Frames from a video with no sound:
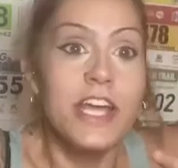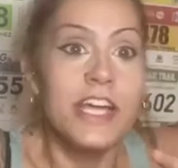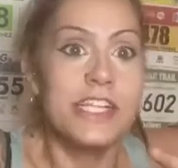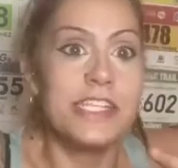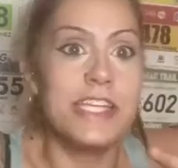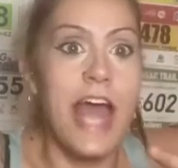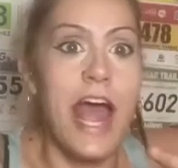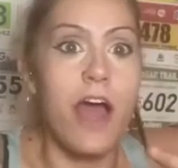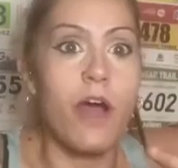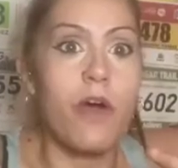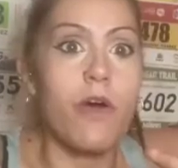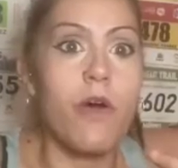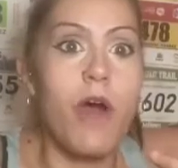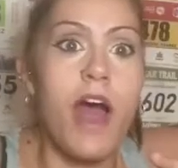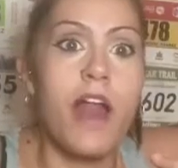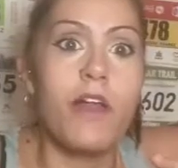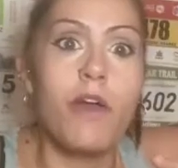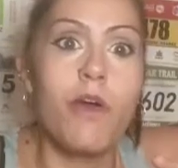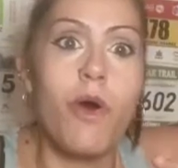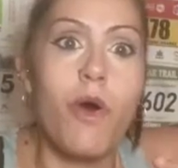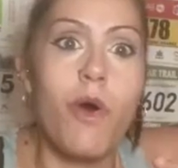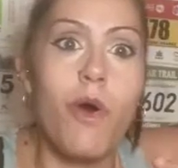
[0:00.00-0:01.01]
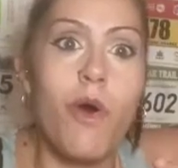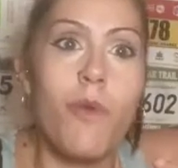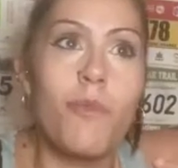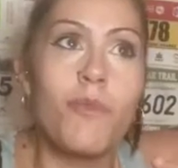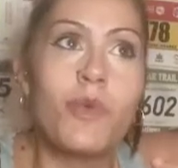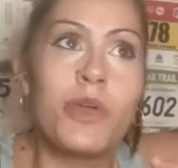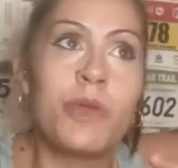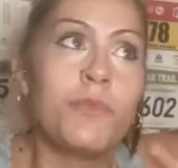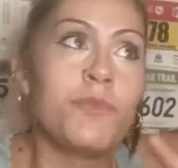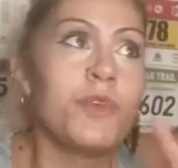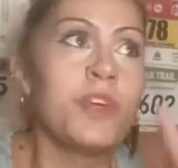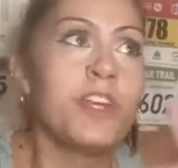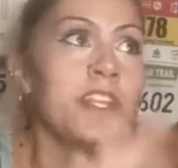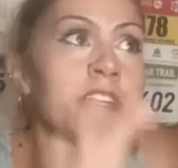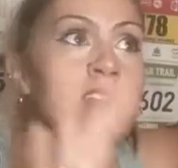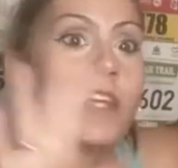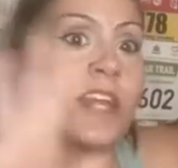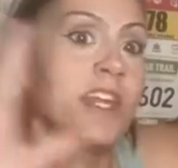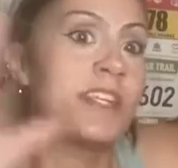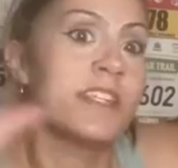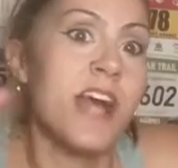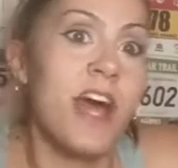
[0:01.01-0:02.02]
si hago algo muy muy
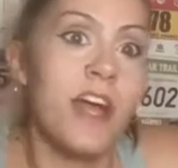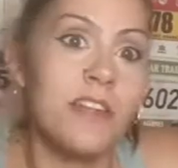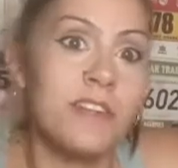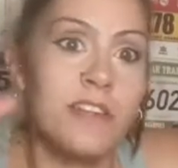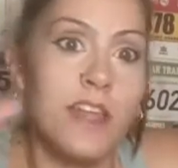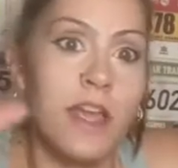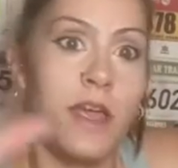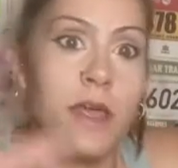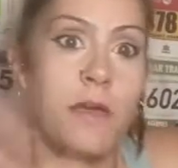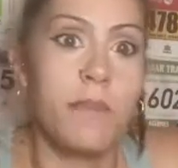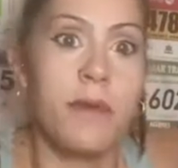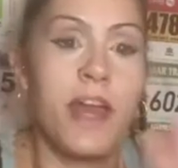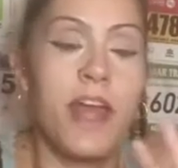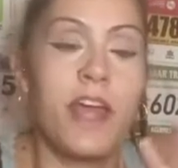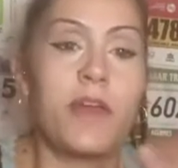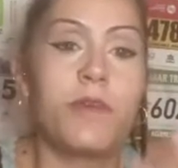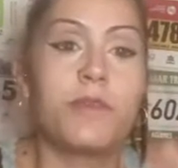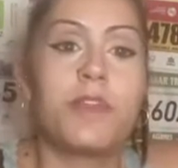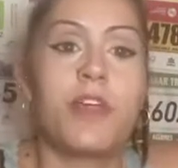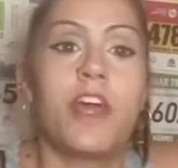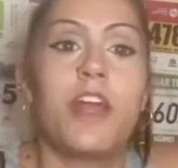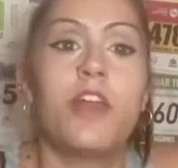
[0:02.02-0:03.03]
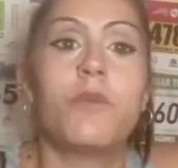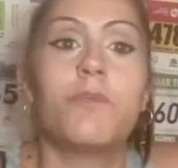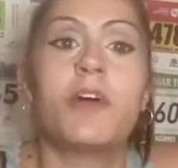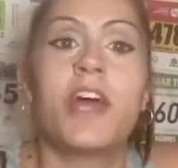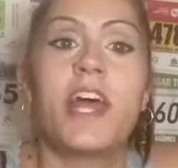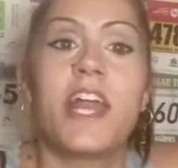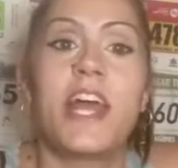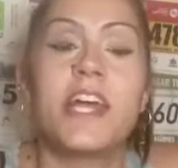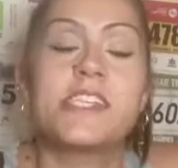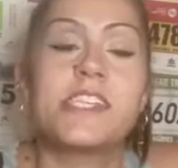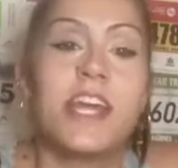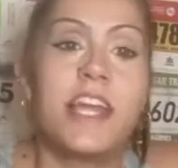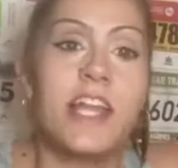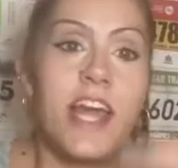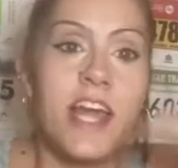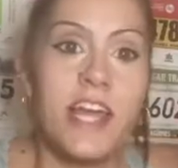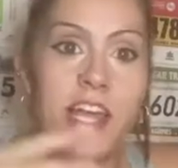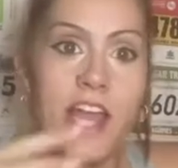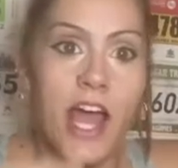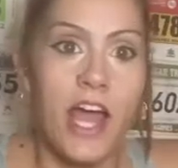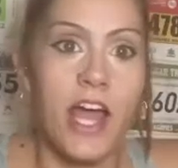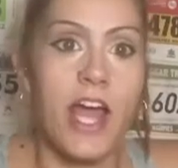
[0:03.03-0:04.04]
interesante para que ustedes lo puedan hacer en las
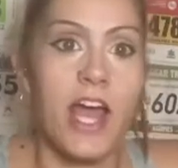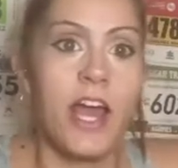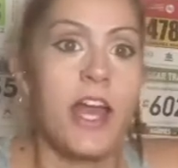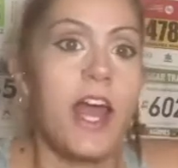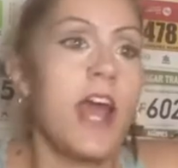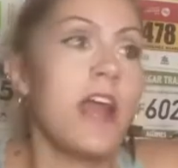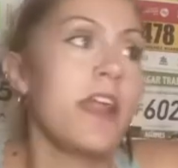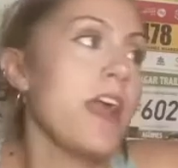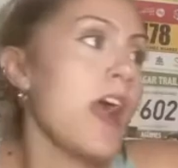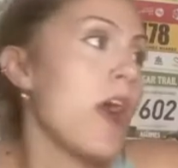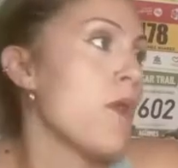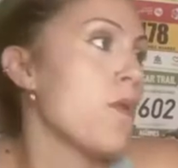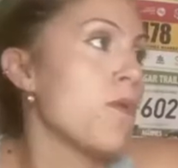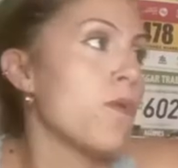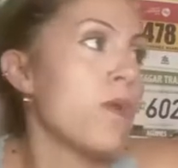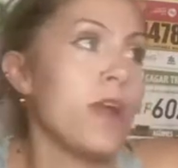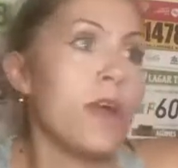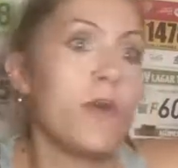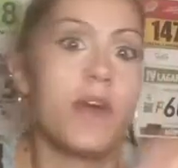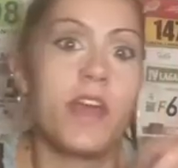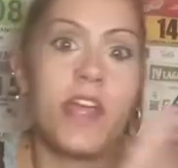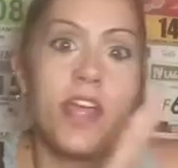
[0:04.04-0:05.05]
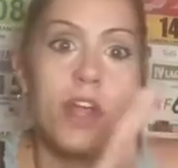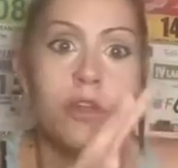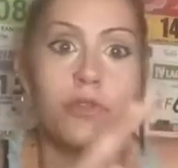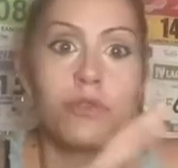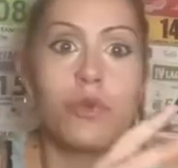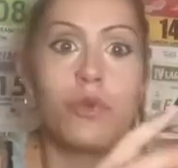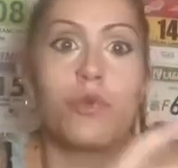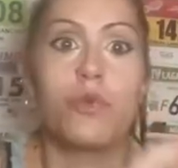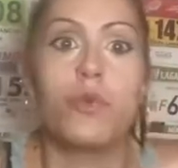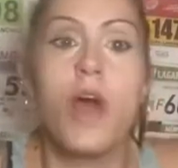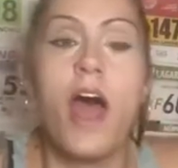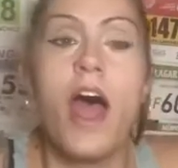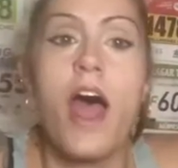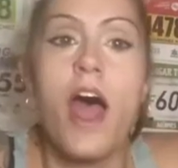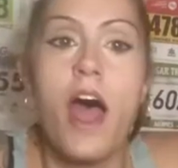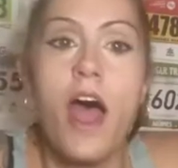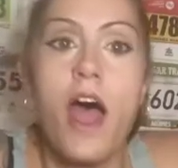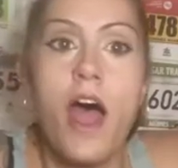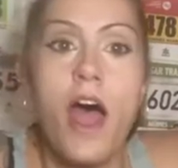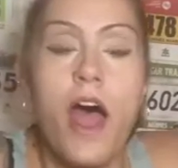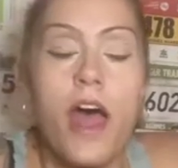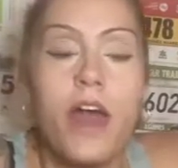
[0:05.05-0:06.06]
Islas Canarias o en cualquier otro
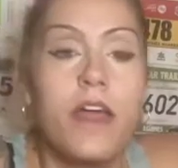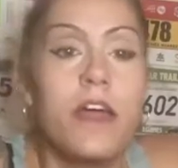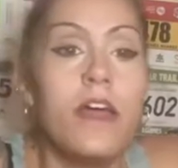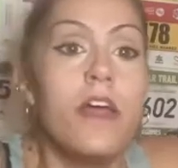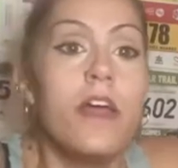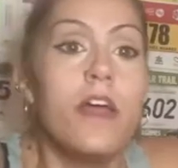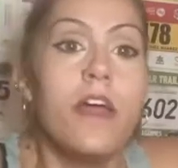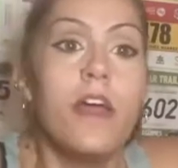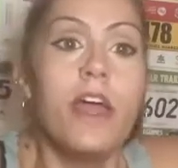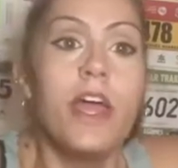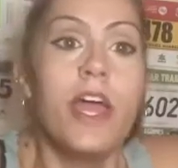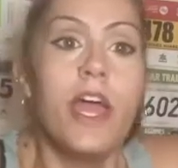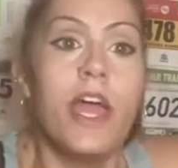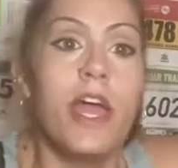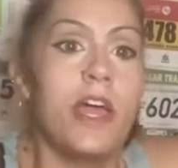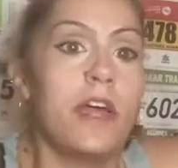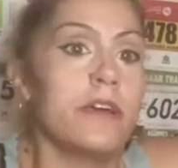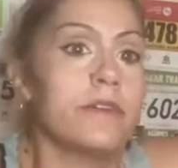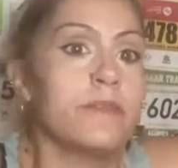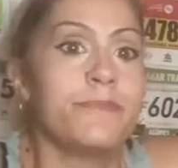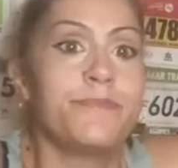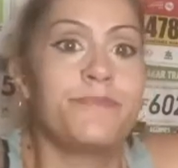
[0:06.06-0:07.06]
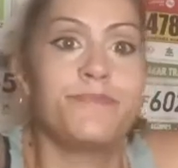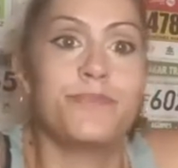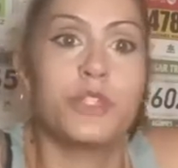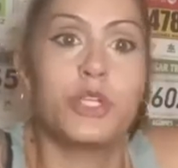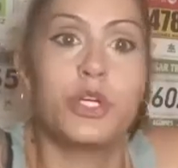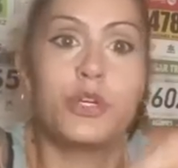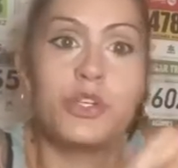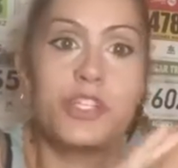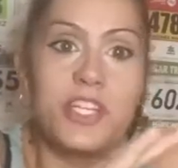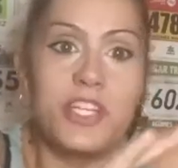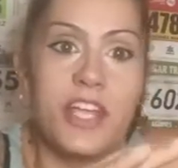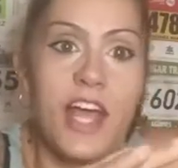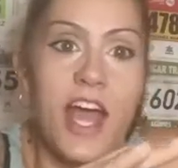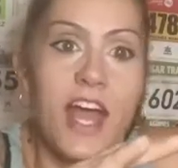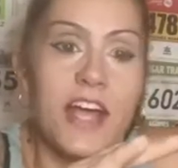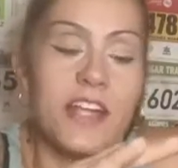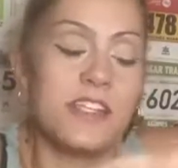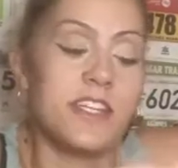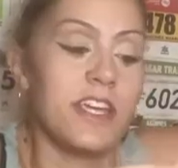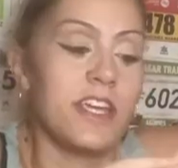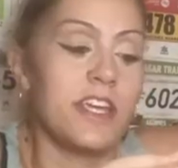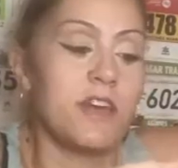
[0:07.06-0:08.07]
lugar, em, cositas
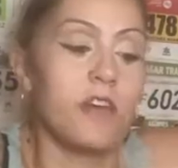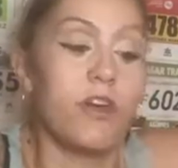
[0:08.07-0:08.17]
así,